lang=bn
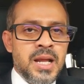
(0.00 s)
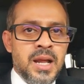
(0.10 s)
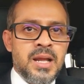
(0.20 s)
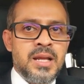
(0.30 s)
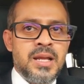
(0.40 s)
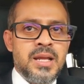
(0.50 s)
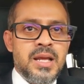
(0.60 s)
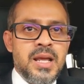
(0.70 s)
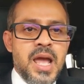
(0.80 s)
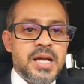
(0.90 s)
না
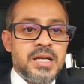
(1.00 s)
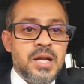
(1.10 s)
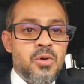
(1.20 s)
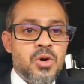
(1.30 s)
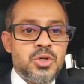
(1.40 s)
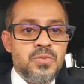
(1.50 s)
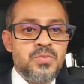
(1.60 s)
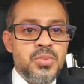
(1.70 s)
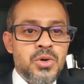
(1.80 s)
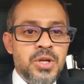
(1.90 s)
একটা
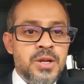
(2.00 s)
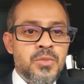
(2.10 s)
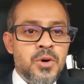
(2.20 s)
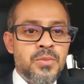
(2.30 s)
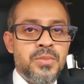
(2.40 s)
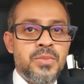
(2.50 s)
অসভ্য নির্মম